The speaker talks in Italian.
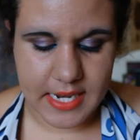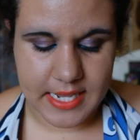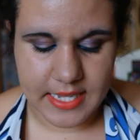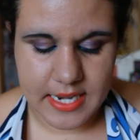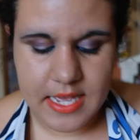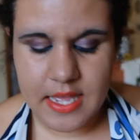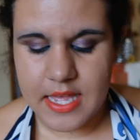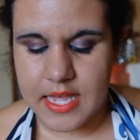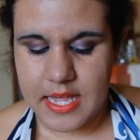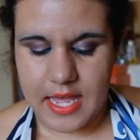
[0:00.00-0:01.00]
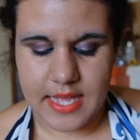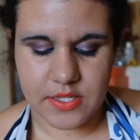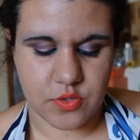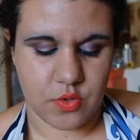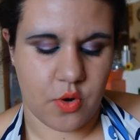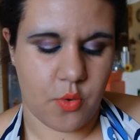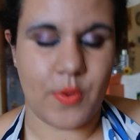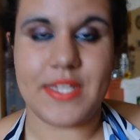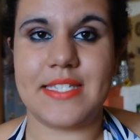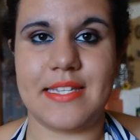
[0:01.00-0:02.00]
in Italy e sono
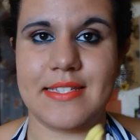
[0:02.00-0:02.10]
queste